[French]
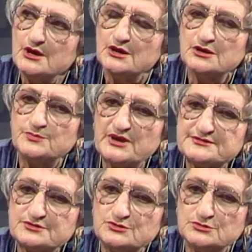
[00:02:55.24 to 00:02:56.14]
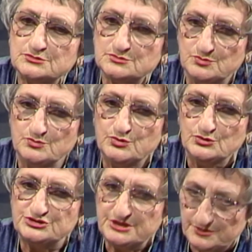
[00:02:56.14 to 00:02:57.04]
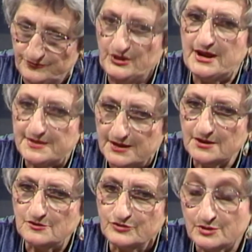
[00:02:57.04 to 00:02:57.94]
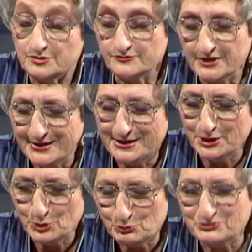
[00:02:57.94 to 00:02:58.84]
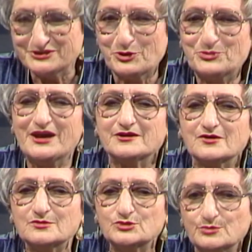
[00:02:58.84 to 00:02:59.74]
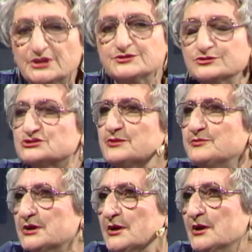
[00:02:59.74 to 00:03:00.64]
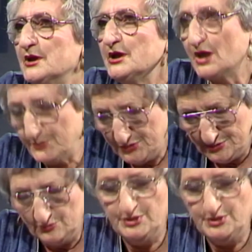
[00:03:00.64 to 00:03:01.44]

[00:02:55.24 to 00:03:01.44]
Euh, parce que, bon, j'ai fait la guerre, enfin, fait la guerre, c'est un bien grand mot. Vous avez été dans la résistance euh,